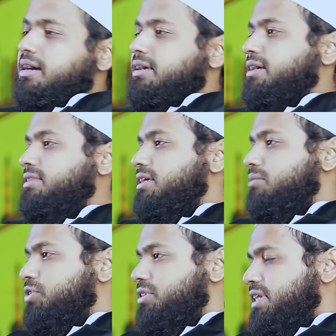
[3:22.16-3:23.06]
আয়াতের
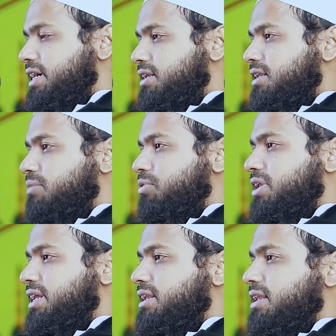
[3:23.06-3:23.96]
মধ্যে আল্লাহ
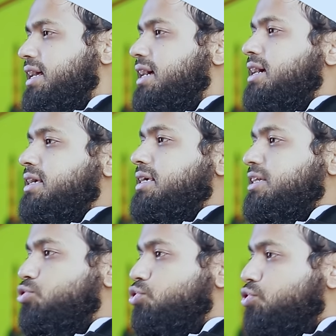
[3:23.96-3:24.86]
বলেন লা
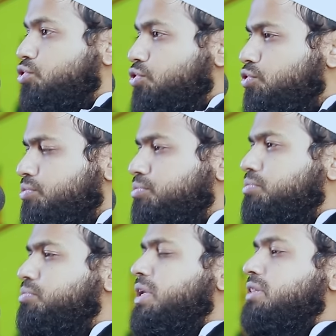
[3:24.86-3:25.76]
ইয়াদুররুকুম
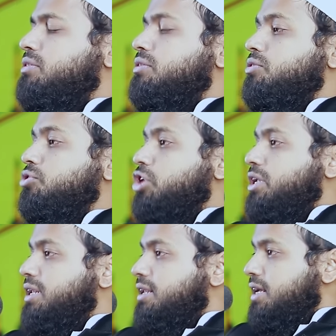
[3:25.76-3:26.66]
মান
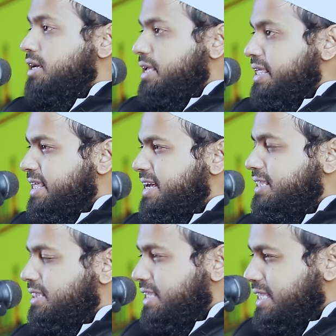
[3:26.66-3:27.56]
দাল্লা ইদা
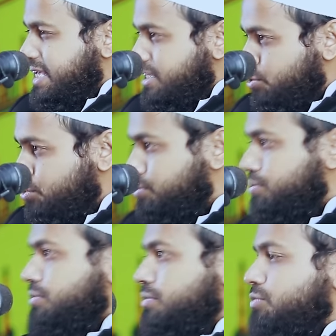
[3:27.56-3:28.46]
তাদাইতুম
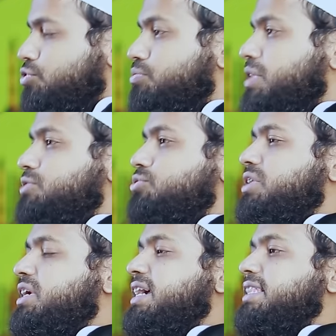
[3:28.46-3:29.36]
তোমরা
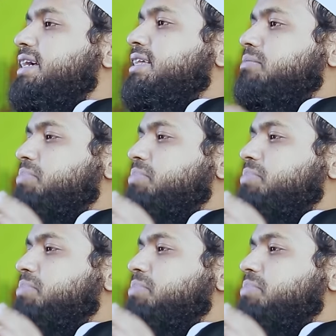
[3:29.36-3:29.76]
যদি হেদায়েত